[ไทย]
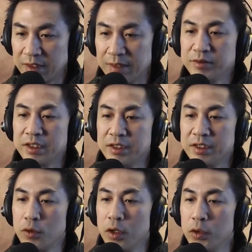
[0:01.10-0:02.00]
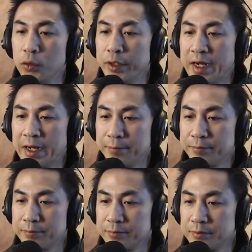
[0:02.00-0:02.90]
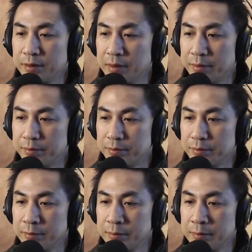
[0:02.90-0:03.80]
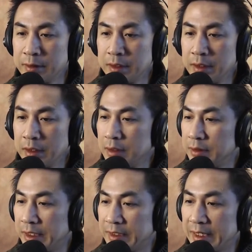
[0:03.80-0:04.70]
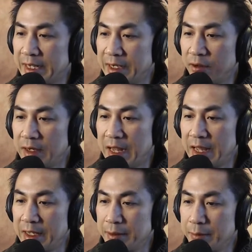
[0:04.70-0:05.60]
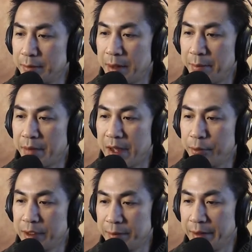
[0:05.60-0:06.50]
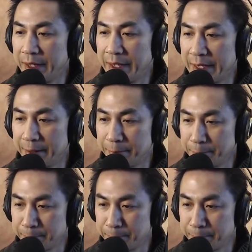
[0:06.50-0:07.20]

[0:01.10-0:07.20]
3สิ่งที่ควรรู้นะครับสำหรับในธนาคารออนไลน์แบบใหม่บน eBay นะครับ